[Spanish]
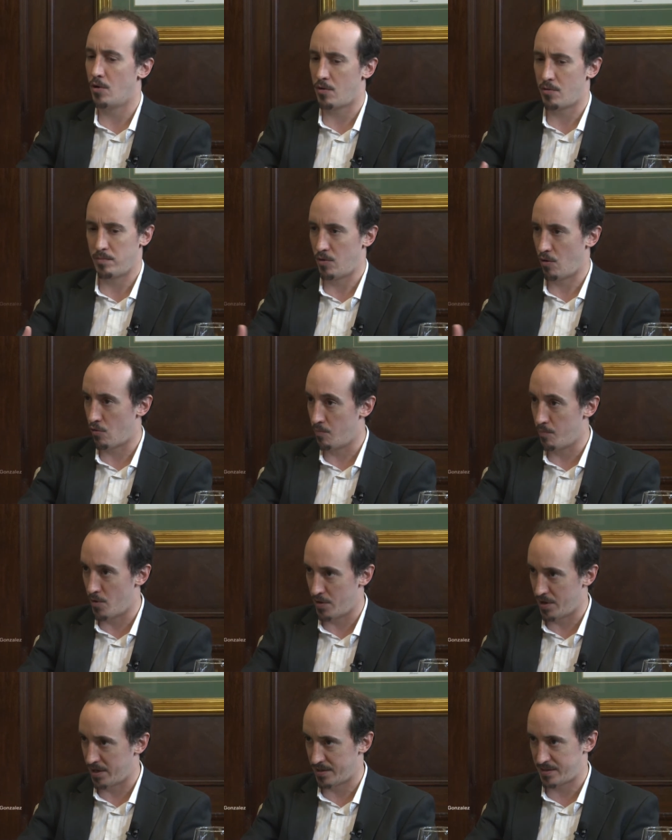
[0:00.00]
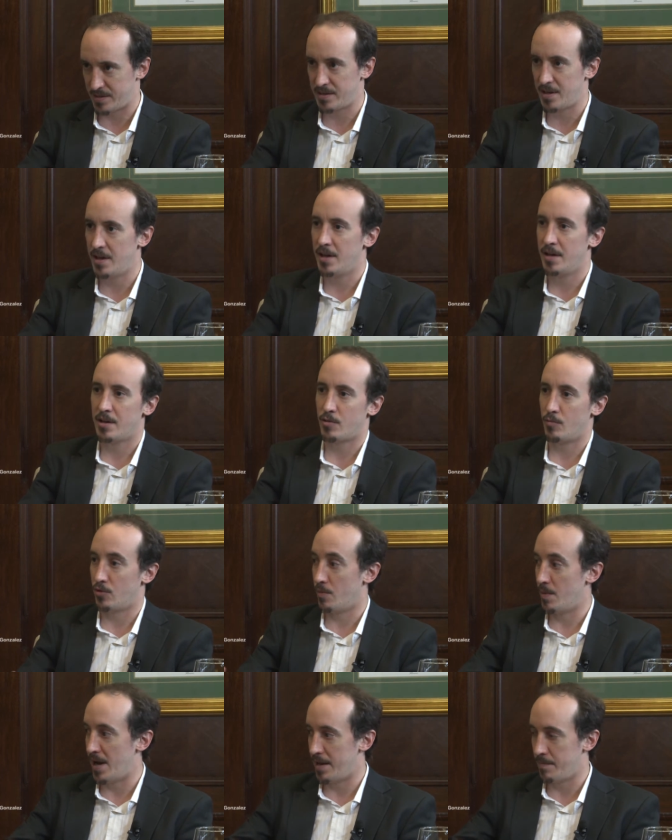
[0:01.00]
los, los cupones,
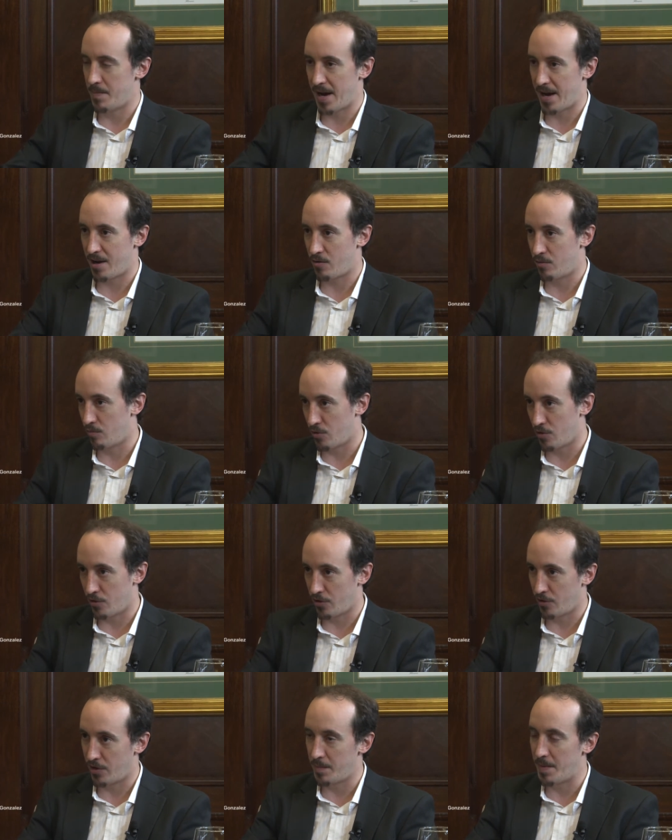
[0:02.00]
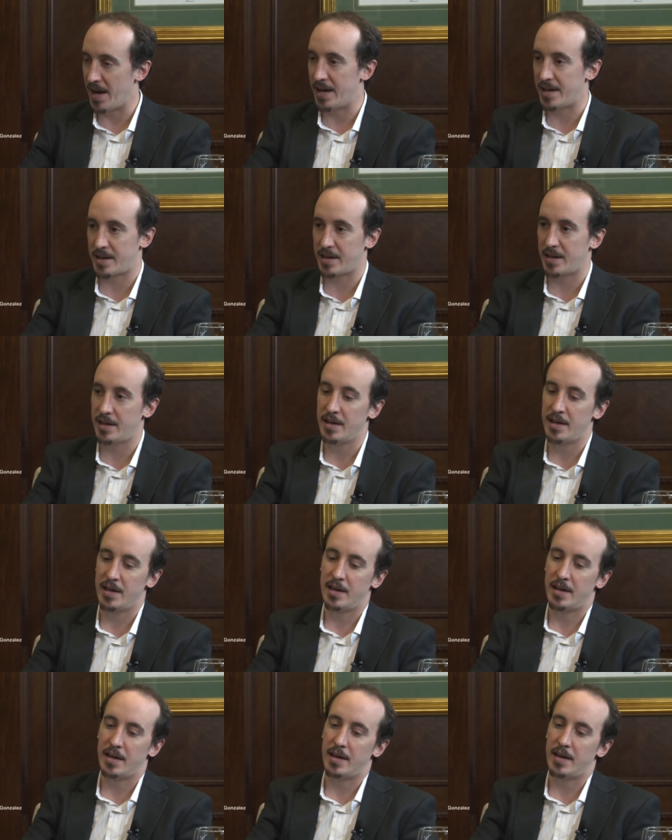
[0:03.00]
uno va y paga con un código de barra,
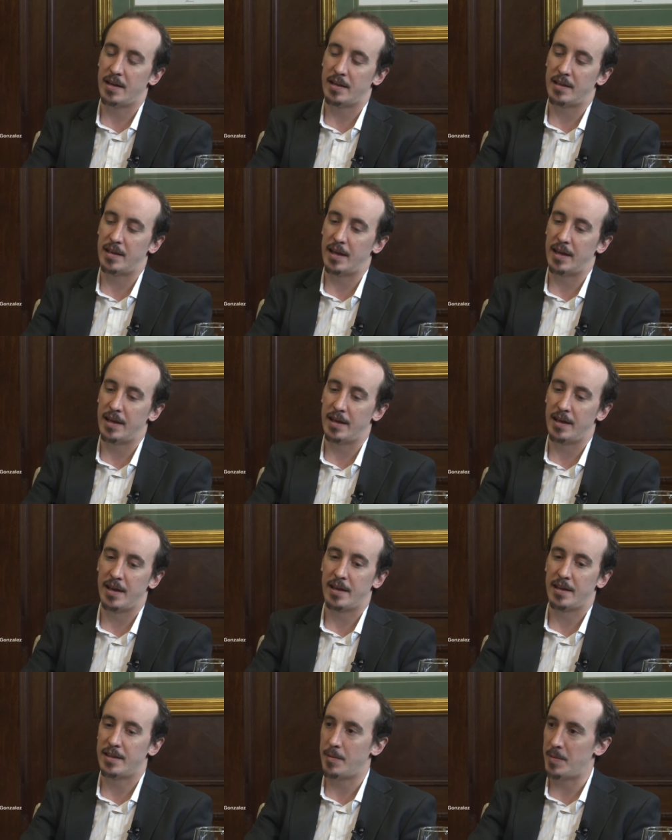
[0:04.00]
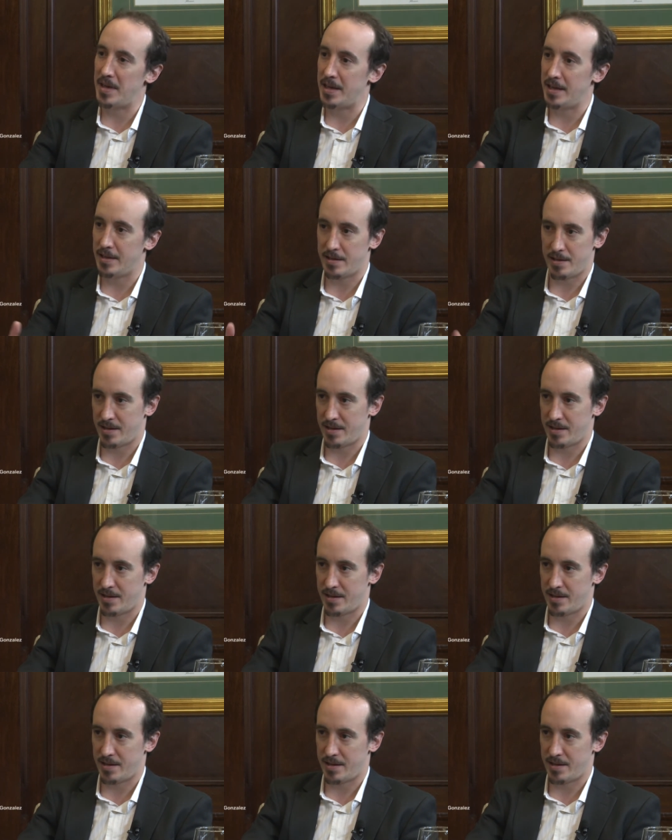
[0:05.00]
este, BIN,